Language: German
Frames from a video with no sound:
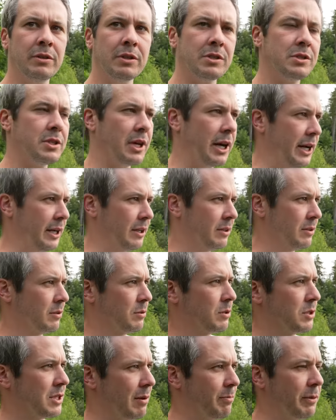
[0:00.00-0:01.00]
Das ist ein
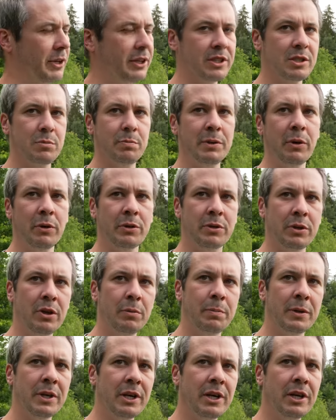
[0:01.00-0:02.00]
zusammenhängendes
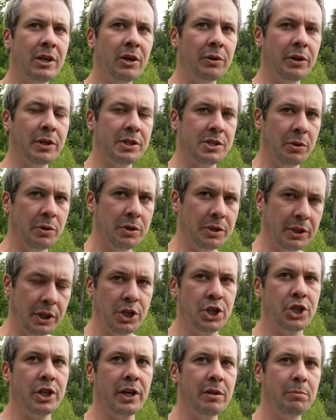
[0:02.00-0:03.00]
Biotop und das ist so ein
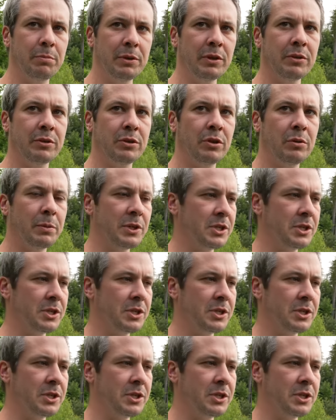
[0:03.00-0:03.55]
Drittsteinbiotop.